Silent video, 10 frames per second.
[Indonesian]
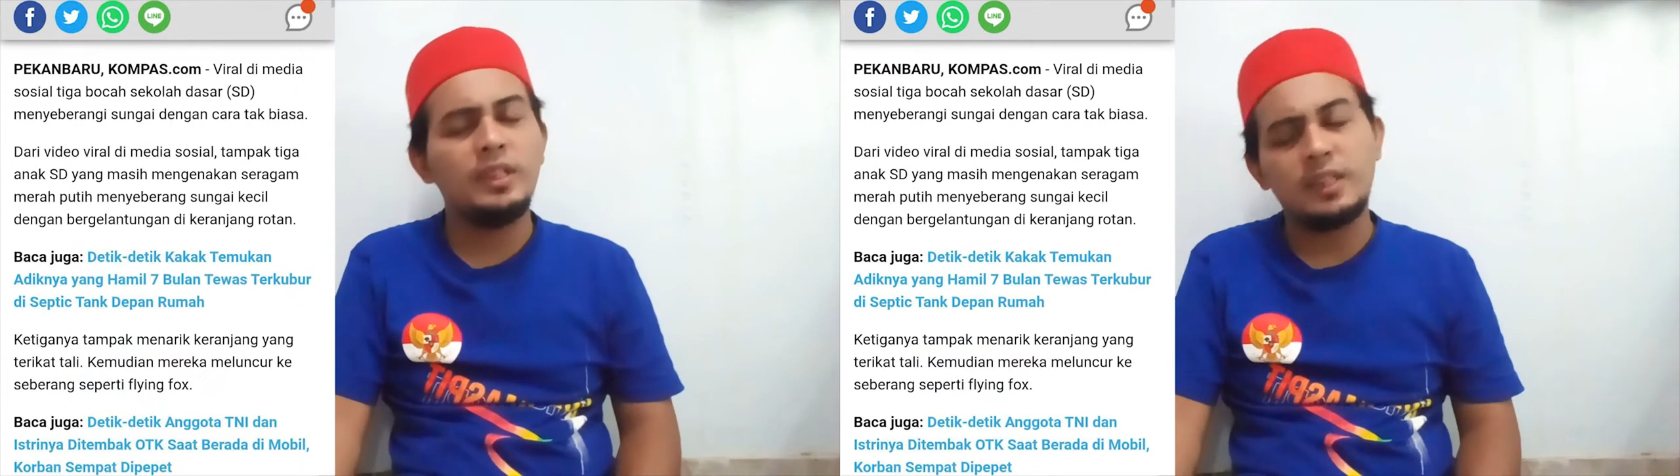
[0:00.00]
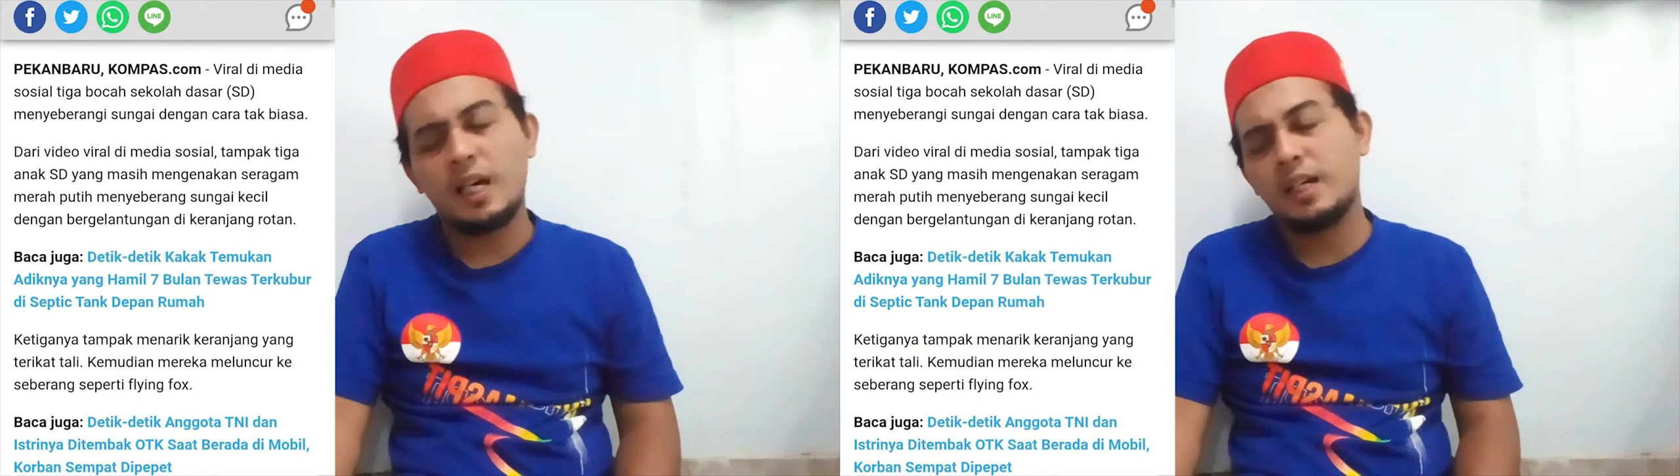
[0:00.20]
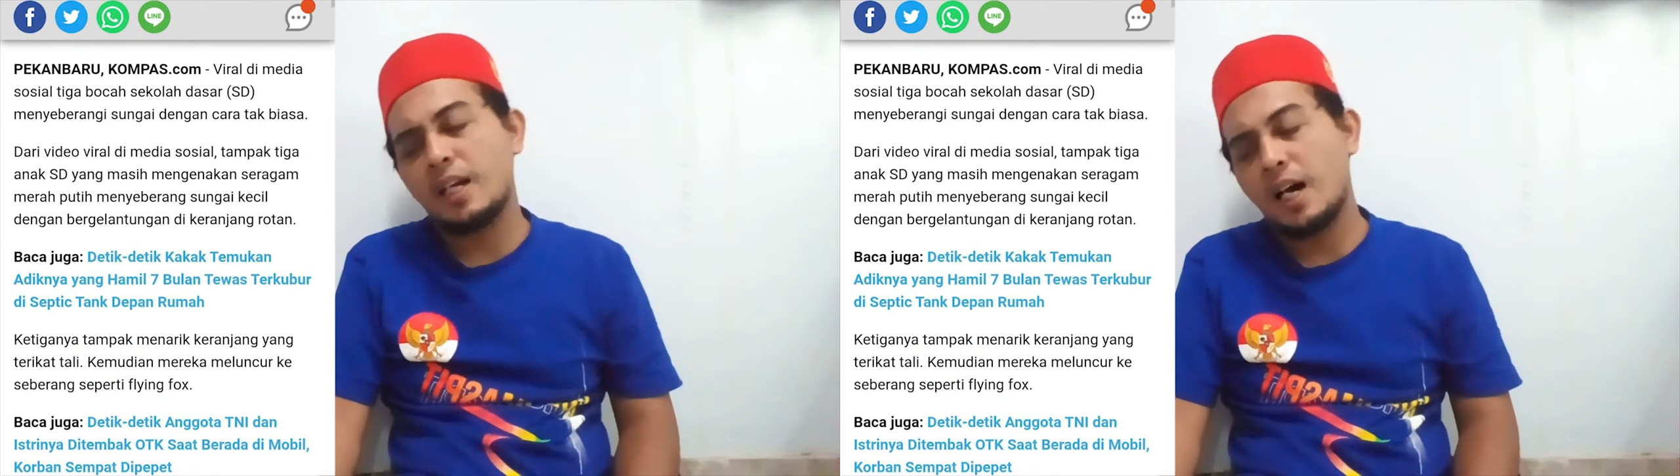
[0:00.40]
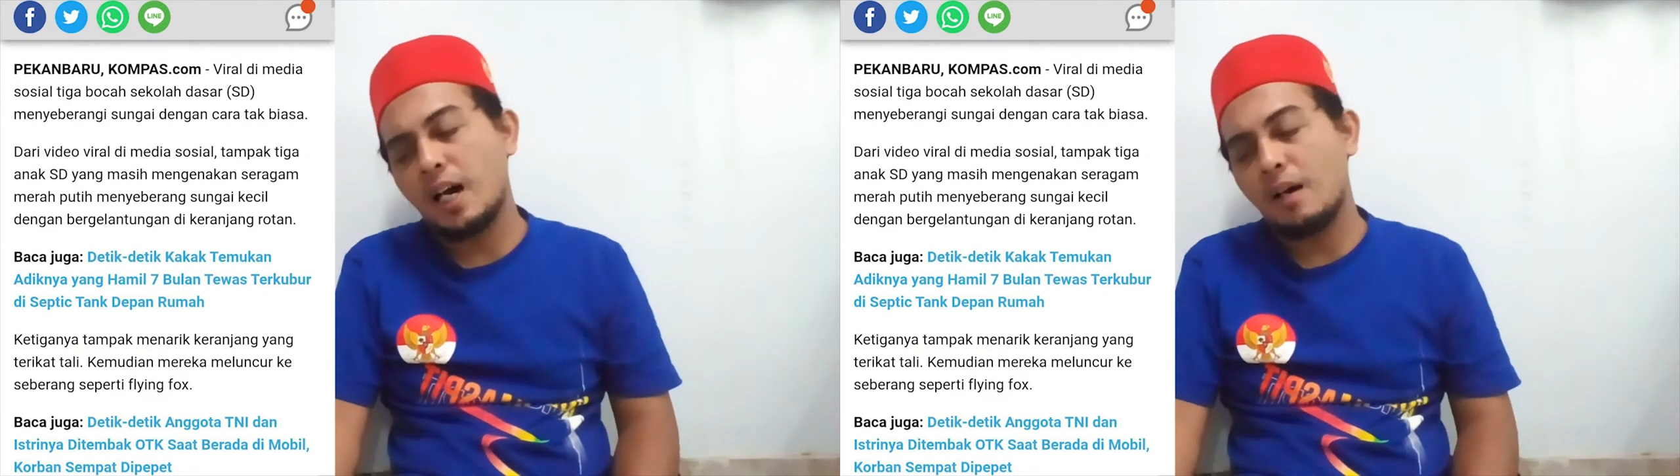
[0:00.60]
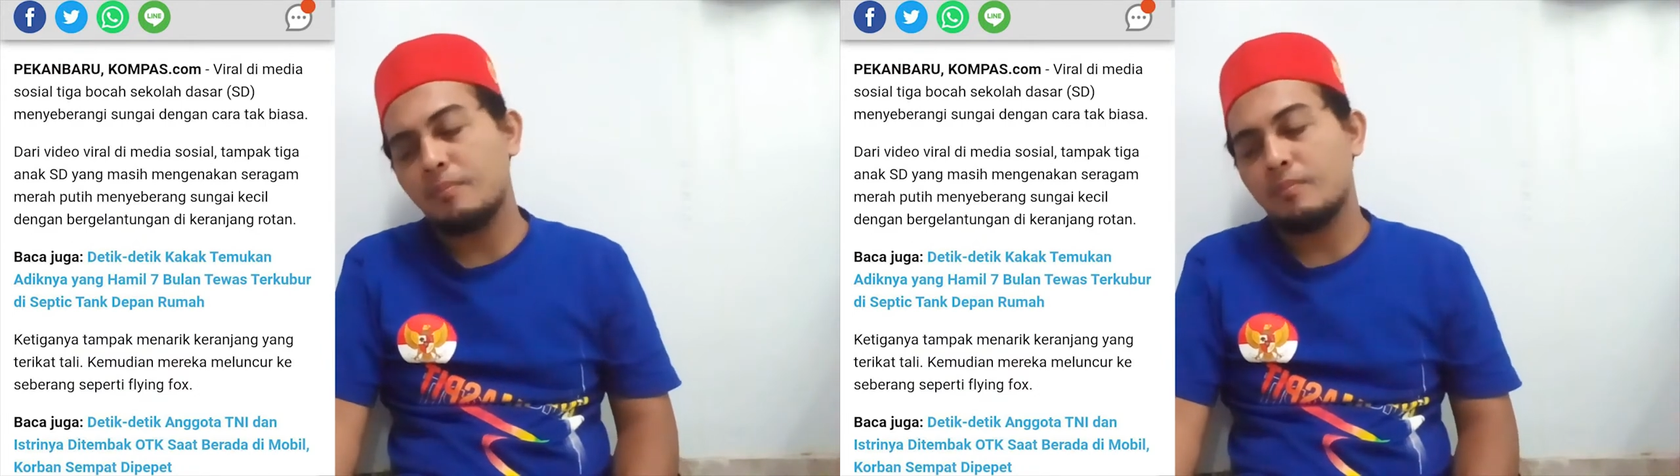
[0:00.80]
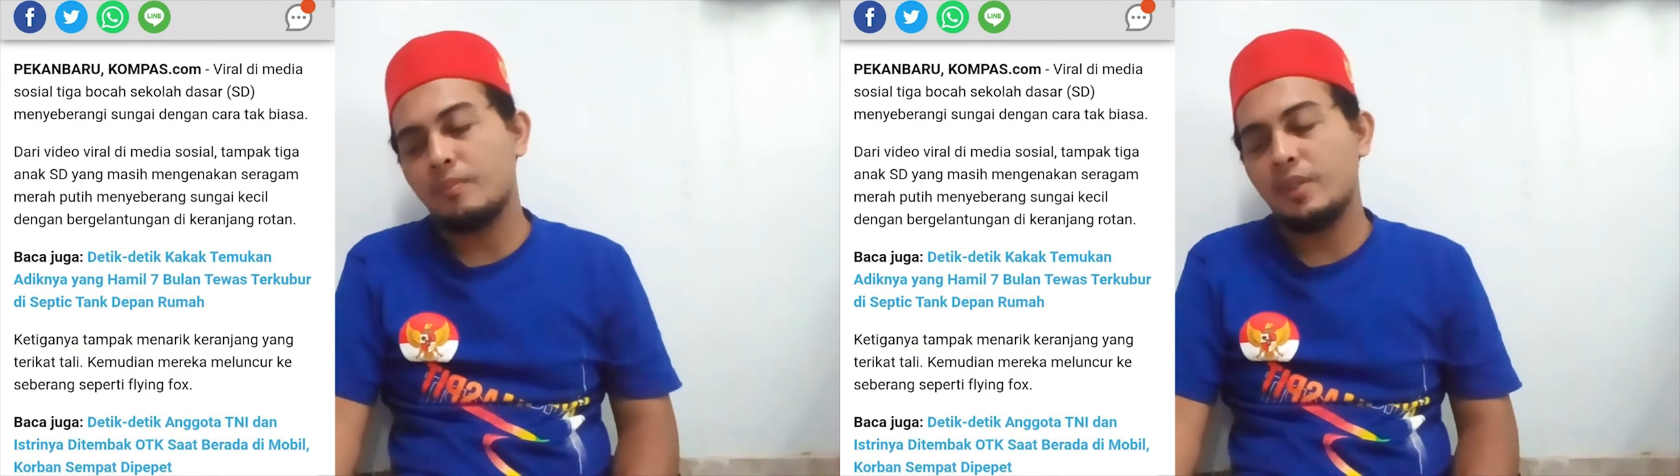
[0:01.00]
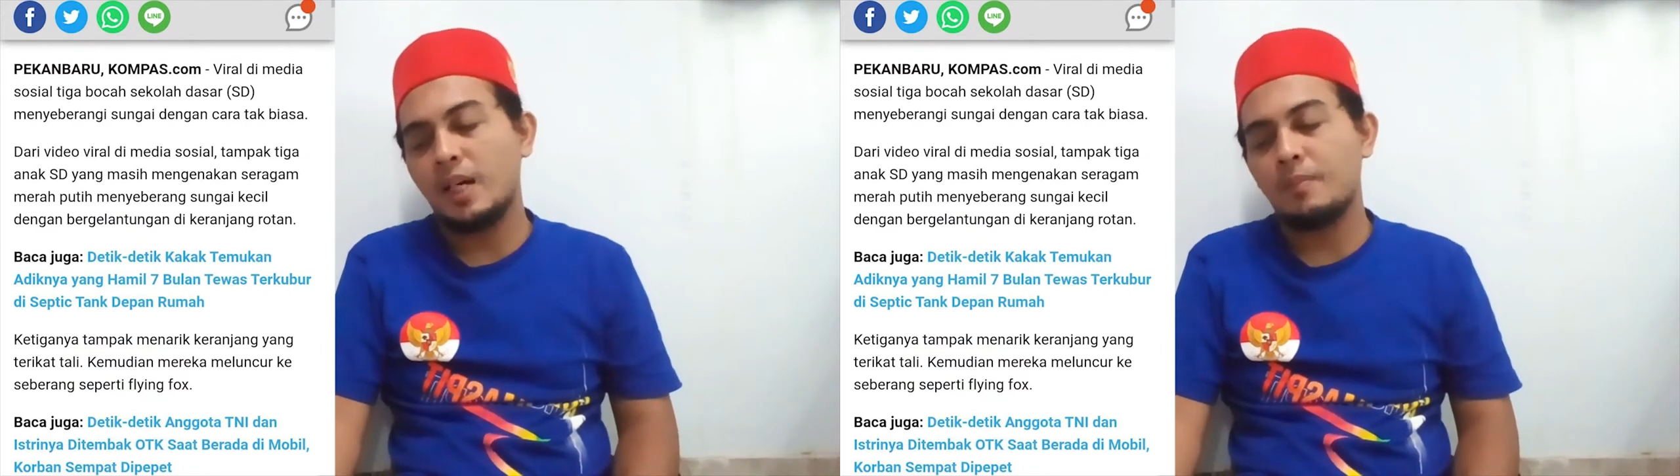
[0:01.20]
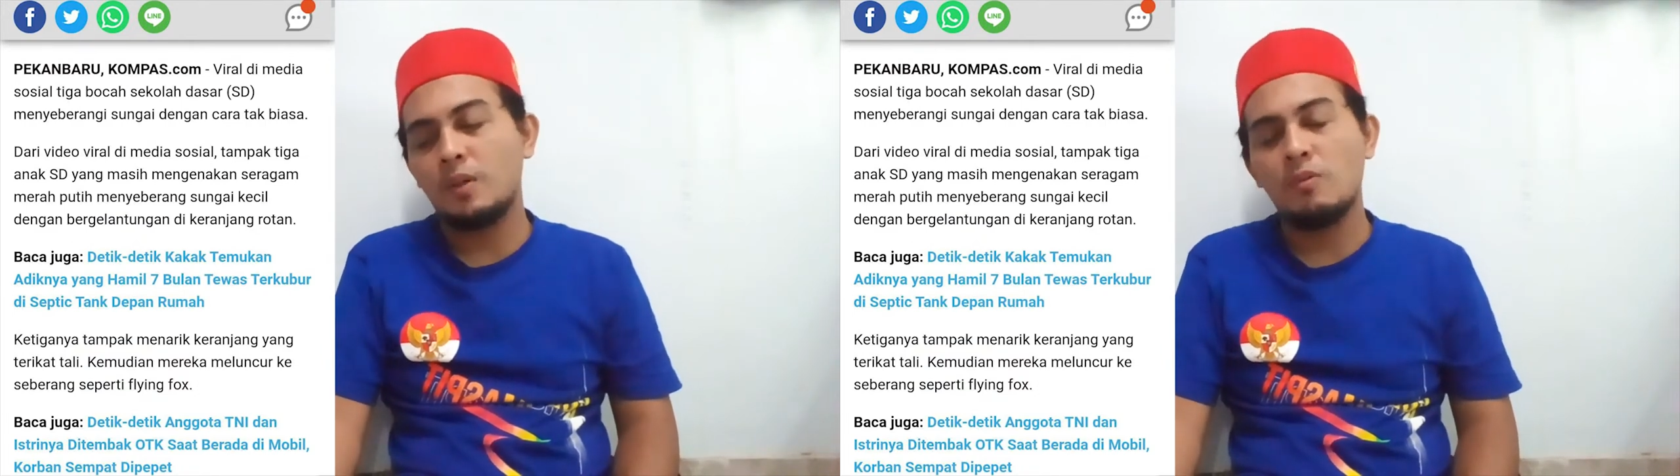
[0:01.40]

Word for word: Instagram yang